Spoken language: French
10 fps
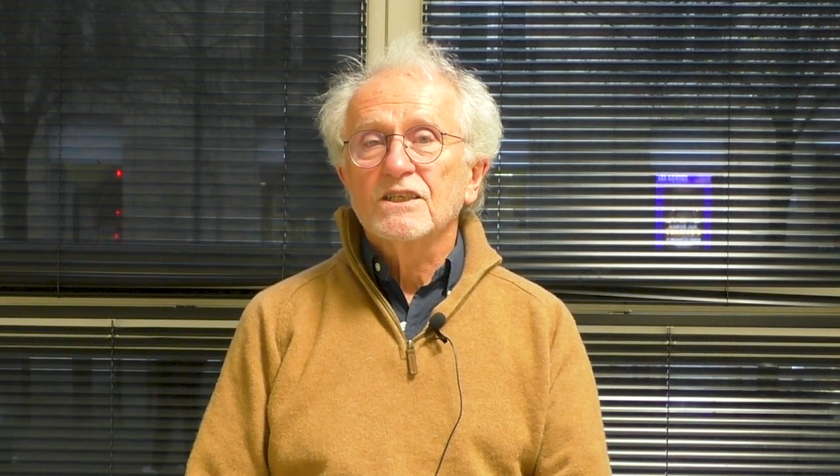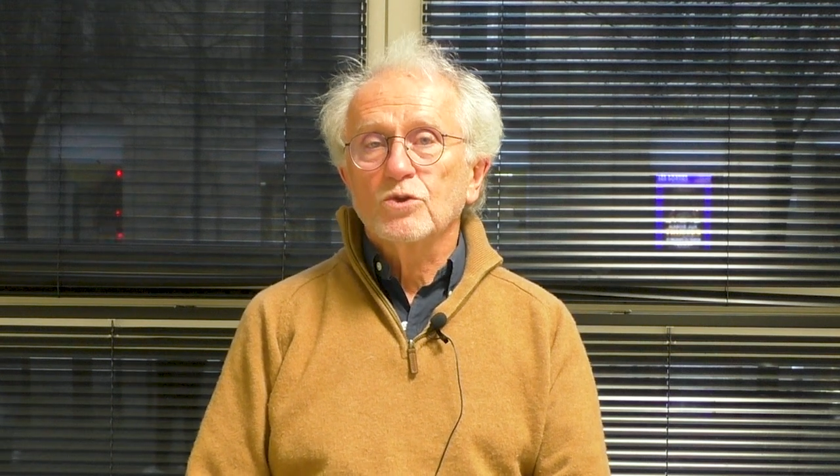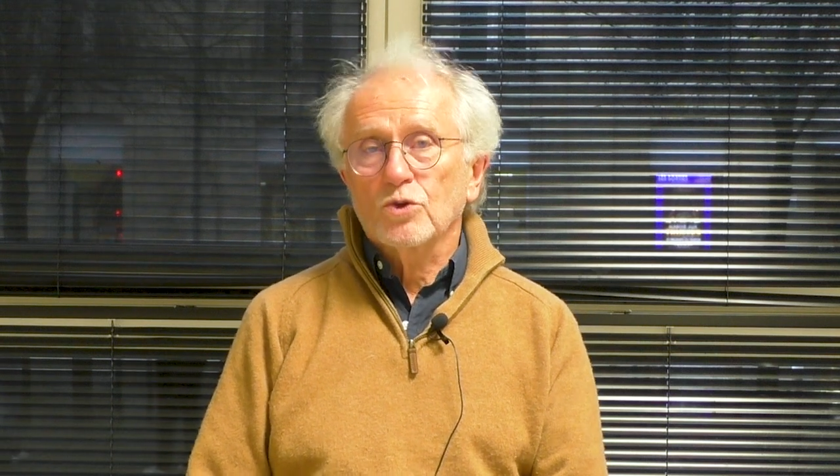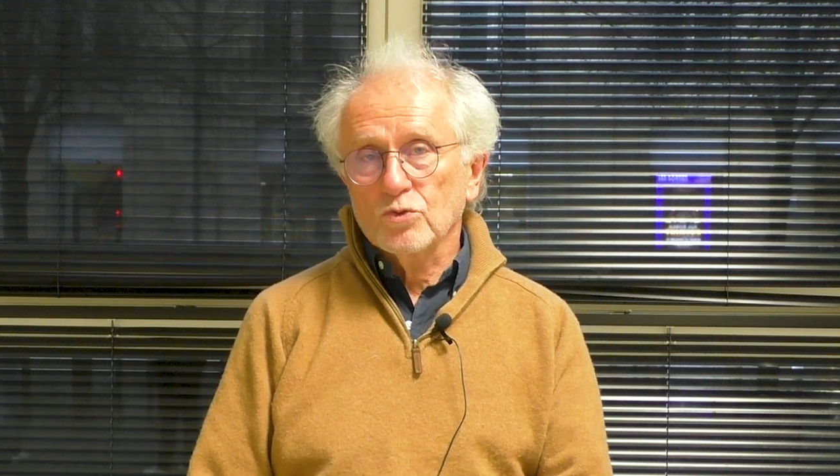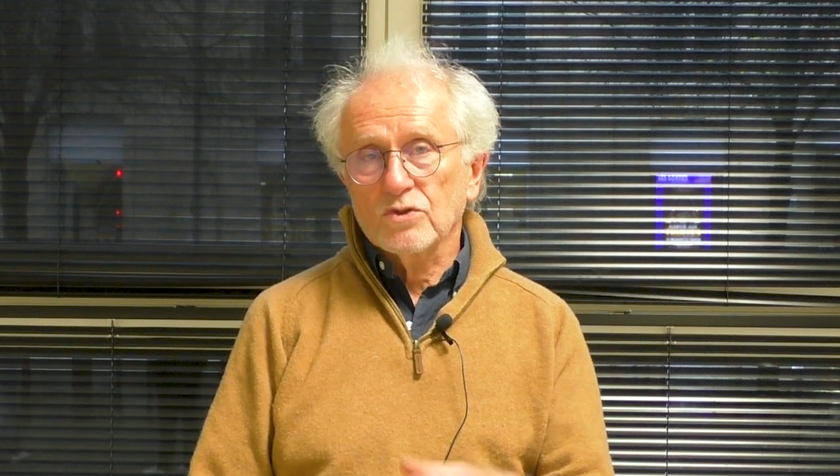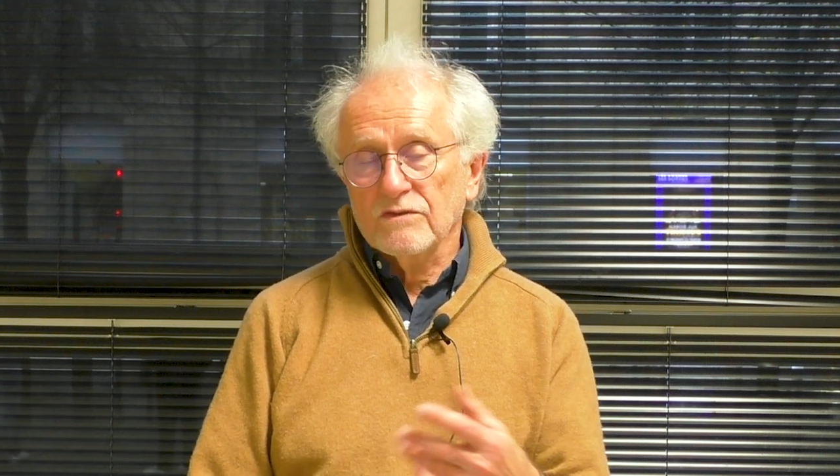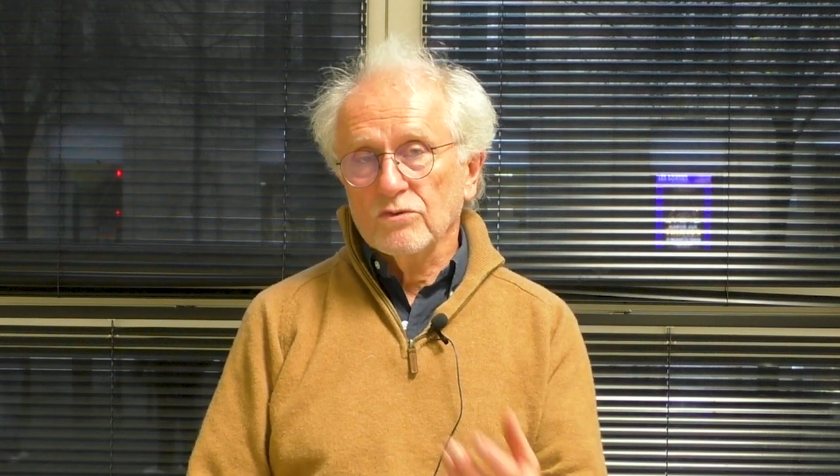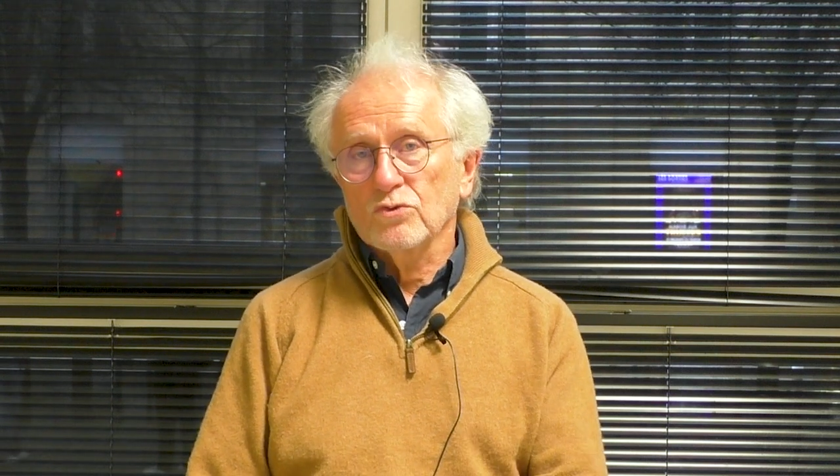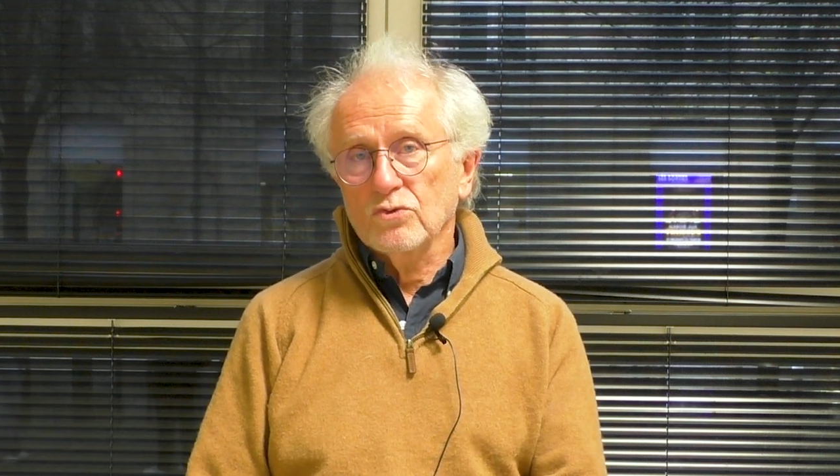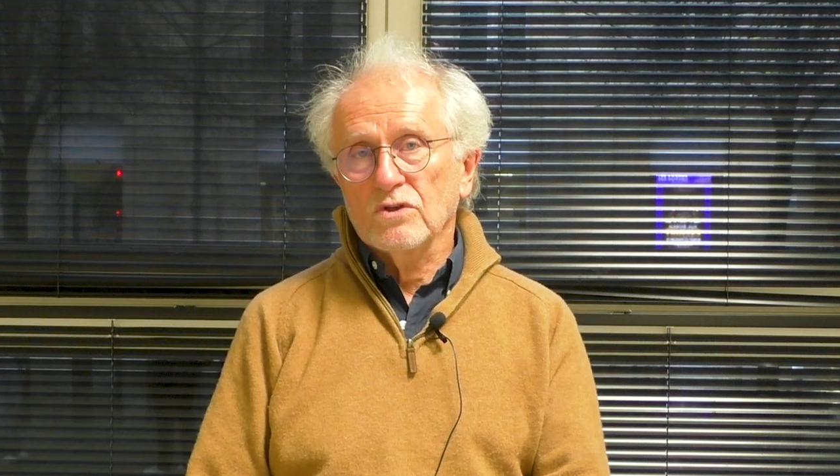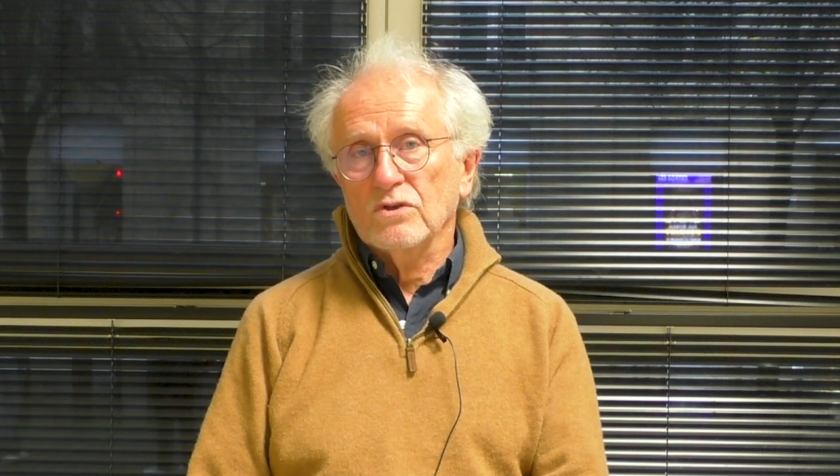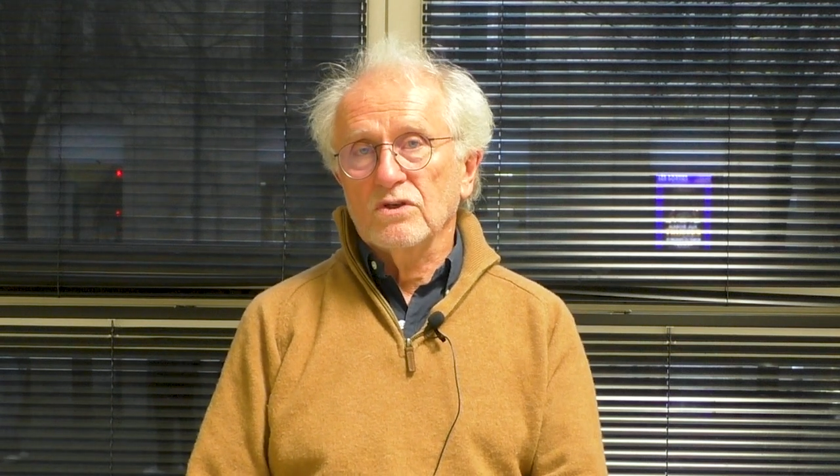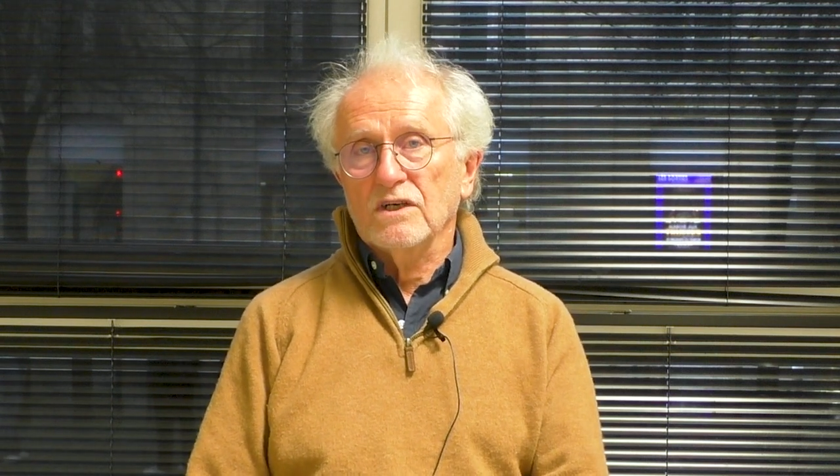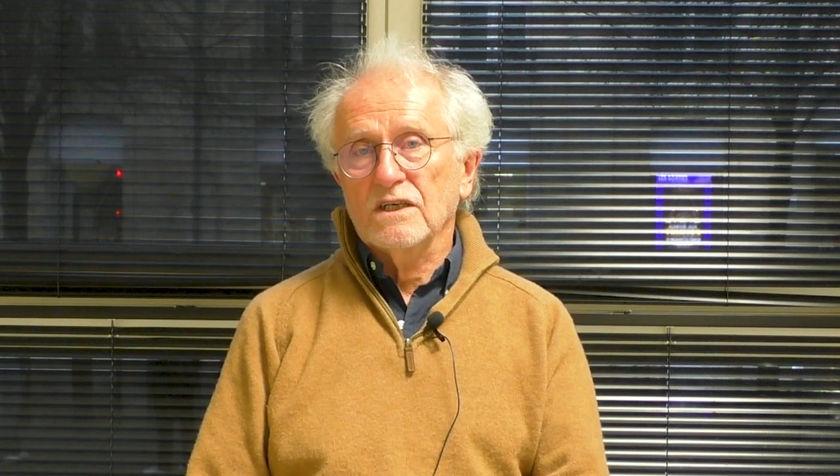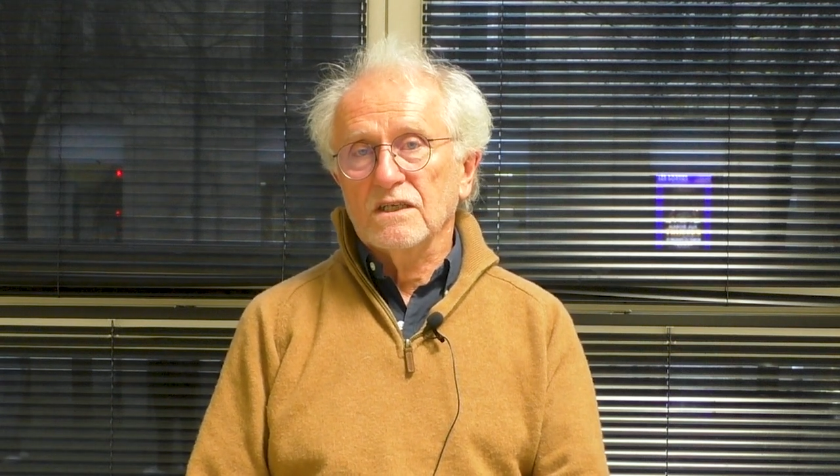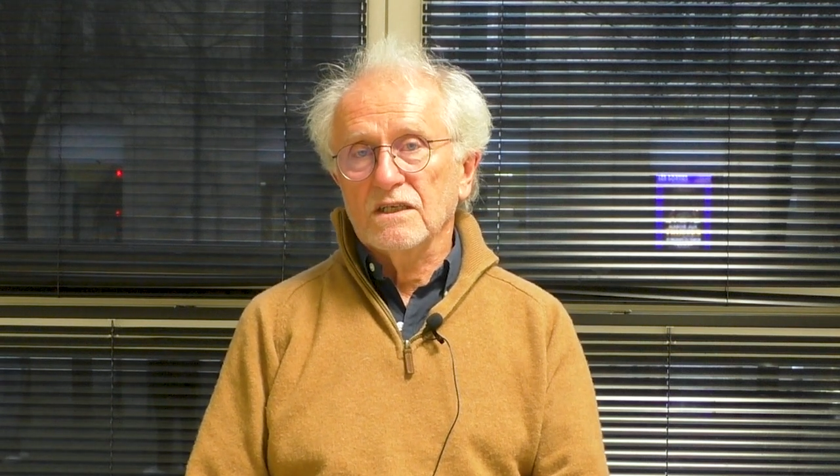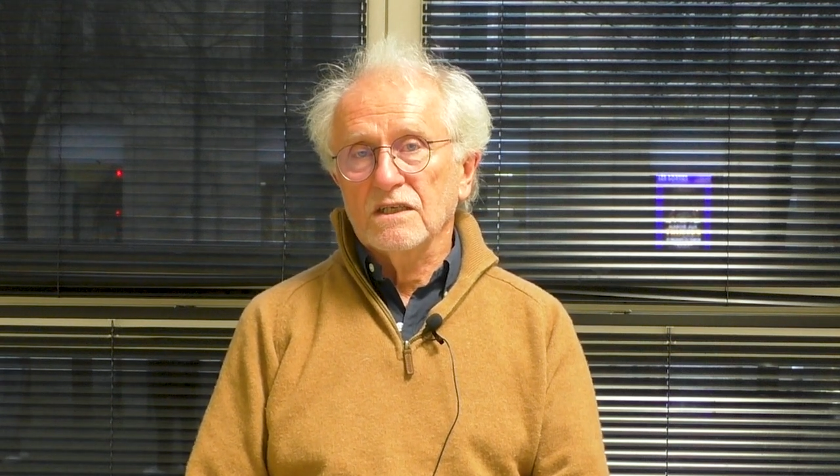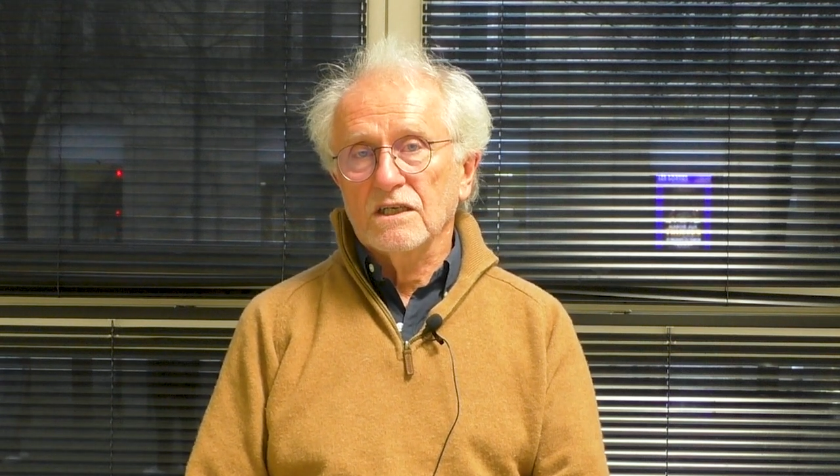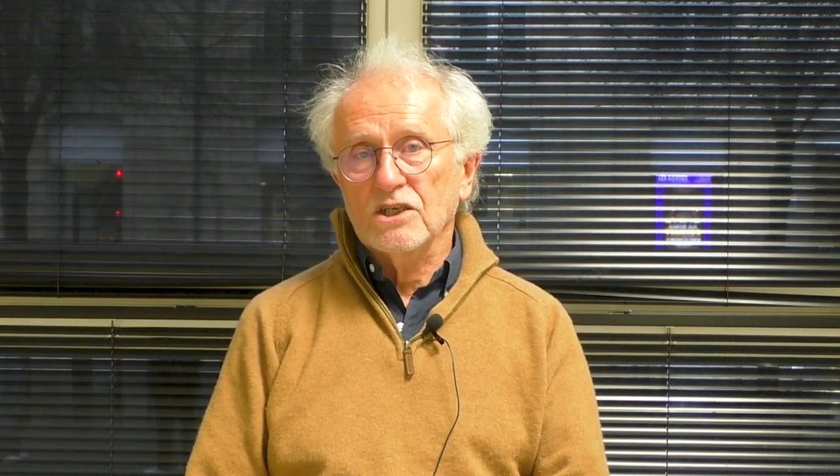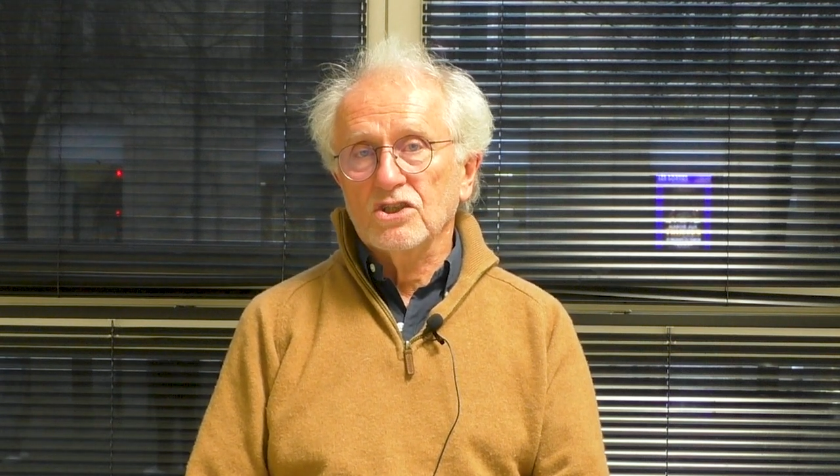Donc nous avons eu
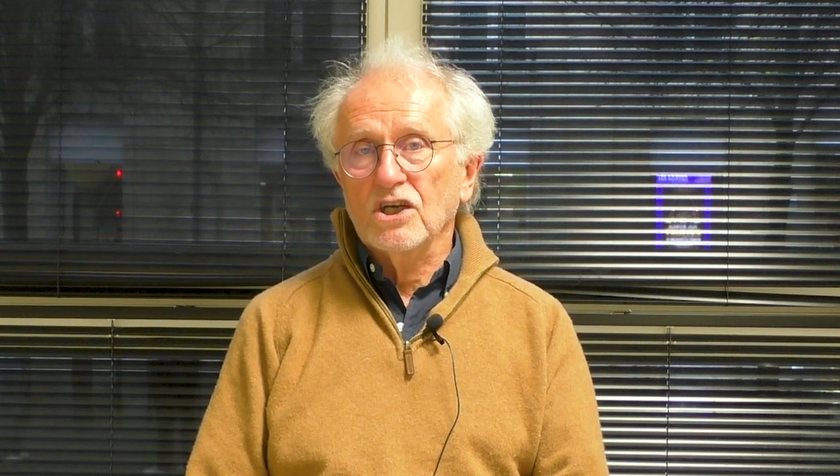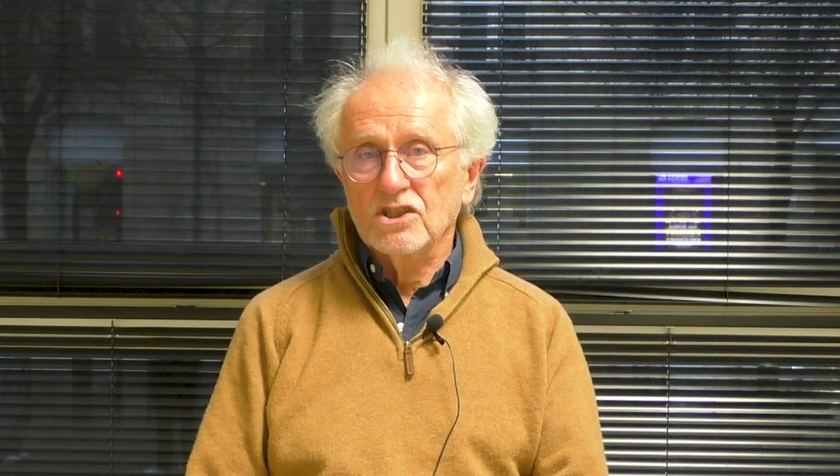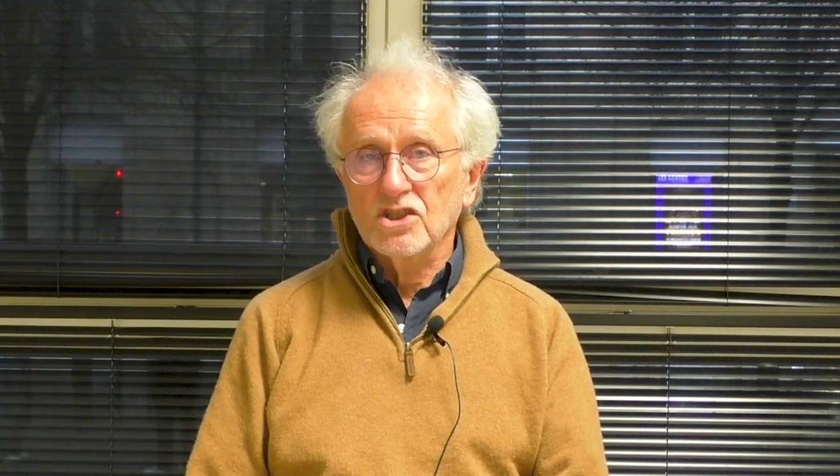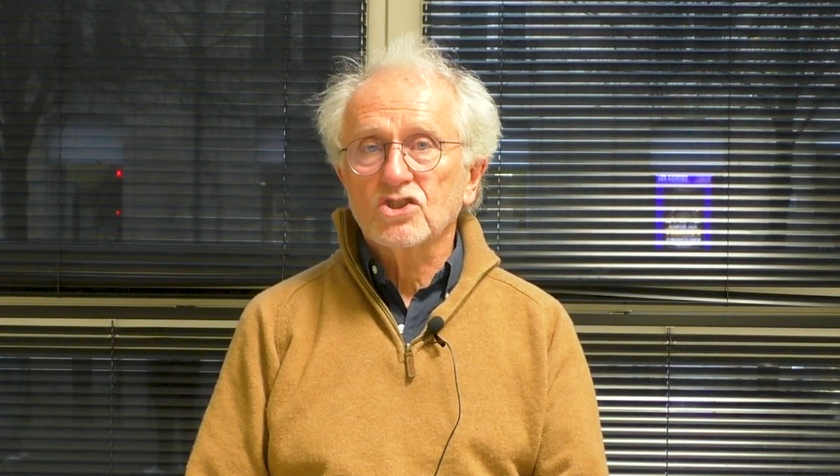un,